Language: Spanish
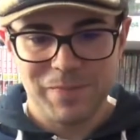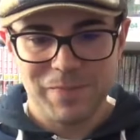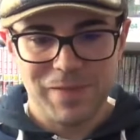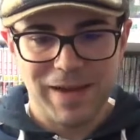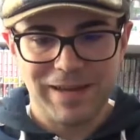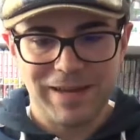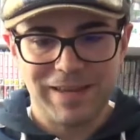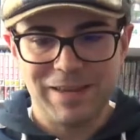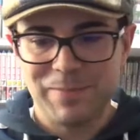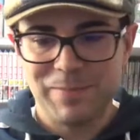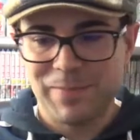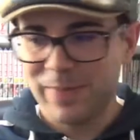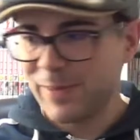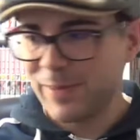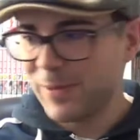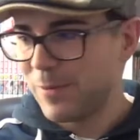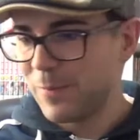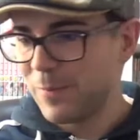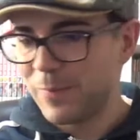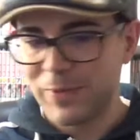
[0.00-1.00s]
Aquí
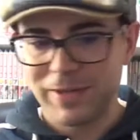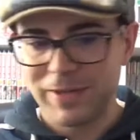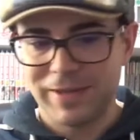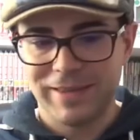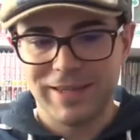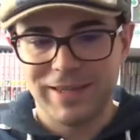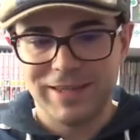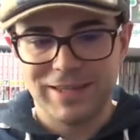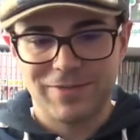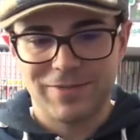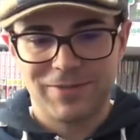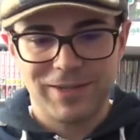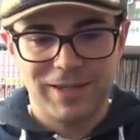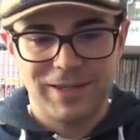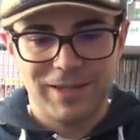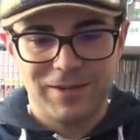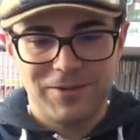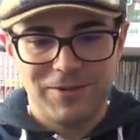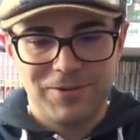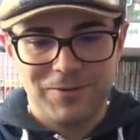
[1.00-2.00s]
PC Componentes ha
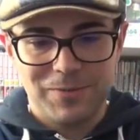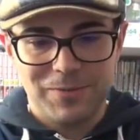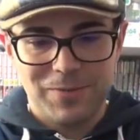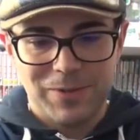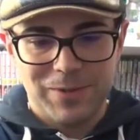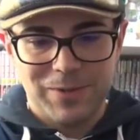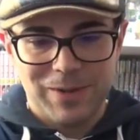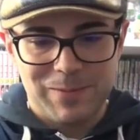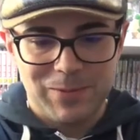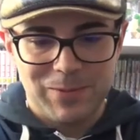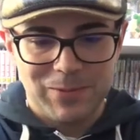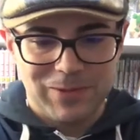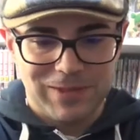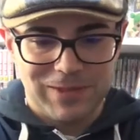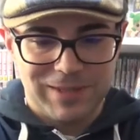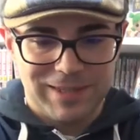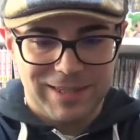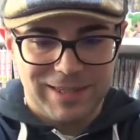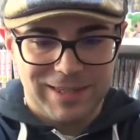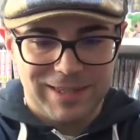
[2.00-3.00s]
fallado, pero
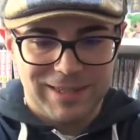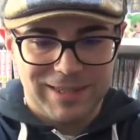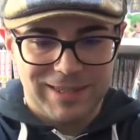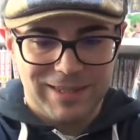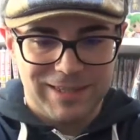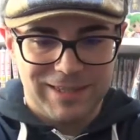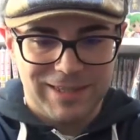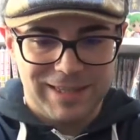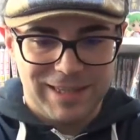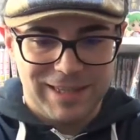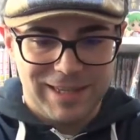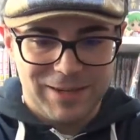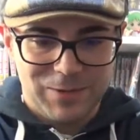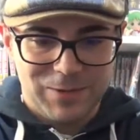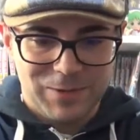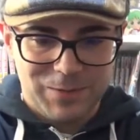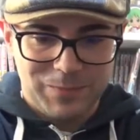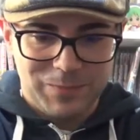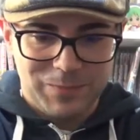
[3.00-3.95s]
vamos, de, lleno.